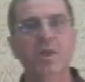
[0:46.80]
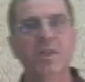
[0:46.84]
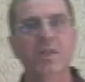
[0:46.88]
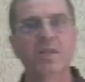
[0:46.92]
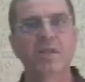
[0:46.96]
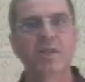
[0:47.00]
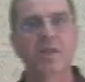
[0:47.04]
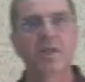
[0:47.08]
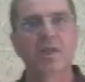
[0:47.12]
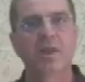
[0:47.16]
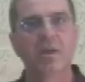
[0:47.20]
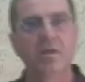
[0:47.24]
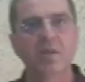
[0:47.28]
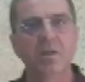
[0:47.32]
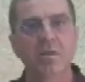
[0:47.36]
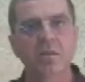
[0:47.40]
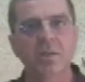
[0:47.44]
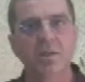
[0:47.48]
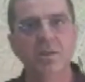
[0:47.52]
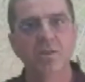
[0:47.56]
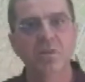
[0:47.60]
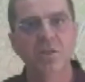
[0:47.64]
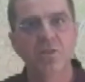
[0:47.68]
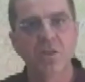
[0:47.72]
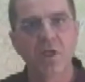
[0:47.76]
e, metre
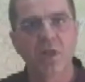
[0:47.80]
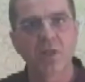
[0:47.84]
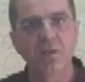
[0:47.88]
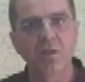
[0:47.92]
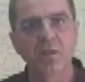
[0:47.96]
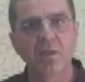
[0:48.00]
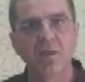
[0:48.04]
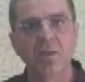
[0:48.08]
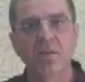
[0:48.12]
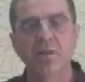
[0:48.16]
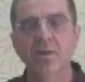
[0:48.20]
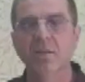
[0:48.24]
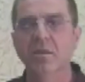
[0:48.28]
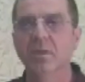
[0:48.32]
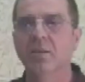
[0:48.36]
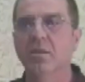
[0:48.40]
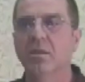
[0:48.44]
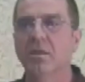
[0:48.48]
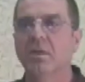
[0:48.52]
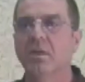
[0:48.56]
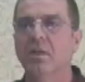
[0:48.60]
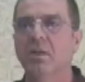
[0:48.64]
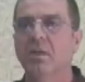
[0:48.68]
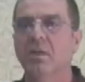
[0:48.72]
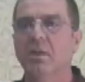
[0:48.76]
inşaat alanı
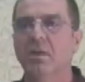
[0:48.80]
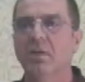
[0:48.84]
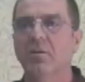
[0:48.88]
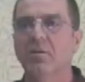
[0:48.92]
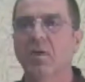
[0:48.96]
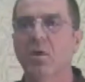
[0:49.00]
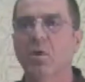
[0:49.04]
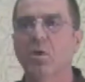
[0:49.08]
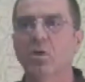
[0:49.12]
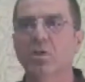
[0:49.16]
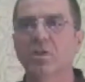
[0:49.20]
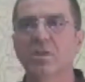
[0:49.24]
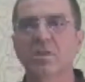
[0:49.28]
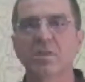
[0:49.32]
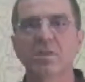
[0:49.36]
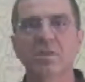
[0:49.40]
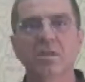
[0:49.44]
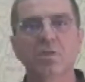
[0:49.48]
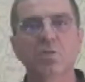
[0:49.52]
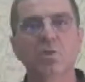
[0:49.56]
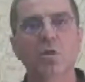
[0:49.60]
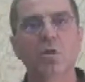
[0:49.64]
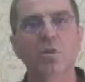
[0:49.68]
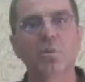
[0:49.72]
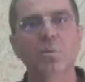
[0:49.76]
ve
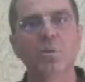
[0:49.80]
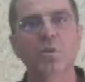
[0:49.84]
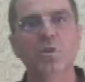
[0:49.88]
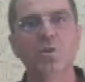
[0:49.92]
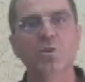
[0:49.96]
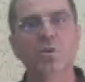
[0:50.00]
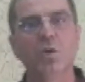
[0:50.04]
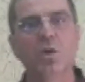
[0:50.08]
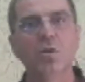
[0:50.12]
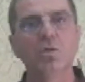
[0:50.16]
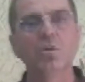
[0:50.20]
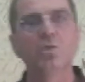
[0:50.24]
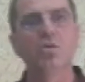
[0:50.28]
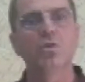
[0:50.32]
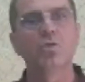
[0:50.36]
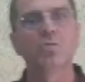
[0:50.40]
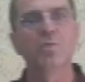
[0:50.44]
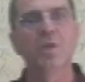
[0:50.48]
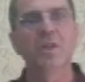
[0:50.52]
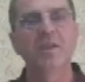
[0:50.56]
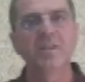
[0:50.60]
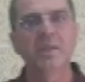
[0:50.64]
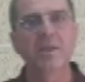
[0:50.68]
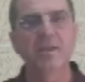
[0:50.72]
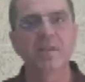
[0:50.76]
ortasına 4400
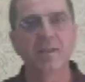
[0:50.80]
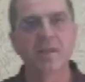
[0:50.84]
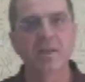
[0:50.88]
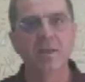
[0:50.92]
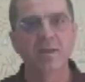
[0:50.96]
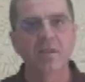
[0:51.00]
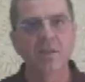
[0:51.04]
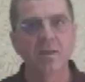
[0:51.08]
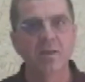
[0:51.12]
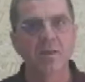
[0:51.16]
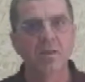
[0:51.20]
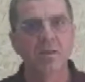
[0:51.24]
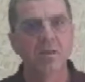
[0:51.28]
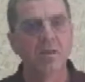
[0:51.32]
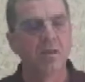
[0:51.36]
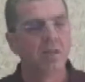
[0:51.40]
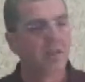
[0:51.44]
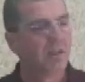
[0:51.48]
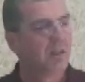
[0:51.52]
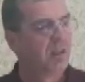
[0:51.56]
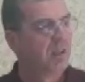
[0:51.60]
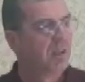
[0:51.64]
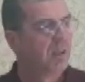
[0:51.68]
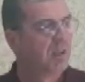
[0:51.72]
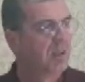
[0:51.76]
metrede
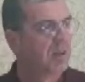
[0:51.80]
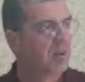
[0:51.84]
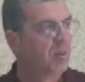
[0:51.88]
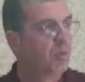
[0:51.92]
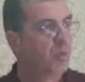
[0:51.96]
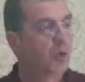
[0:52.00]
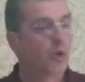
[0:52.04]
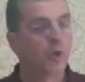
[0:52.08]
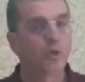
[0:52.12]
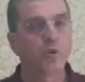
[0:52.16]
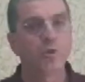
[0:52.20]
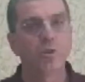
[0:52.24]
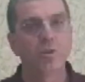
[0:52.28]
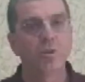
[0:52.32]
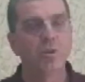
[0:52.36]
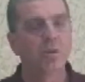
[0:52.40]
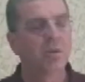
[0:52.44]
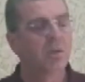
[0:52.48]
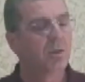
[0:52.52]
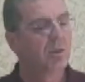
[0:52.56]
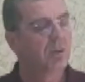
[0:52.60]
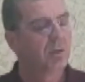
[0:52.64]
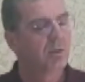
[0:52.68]
proto, e,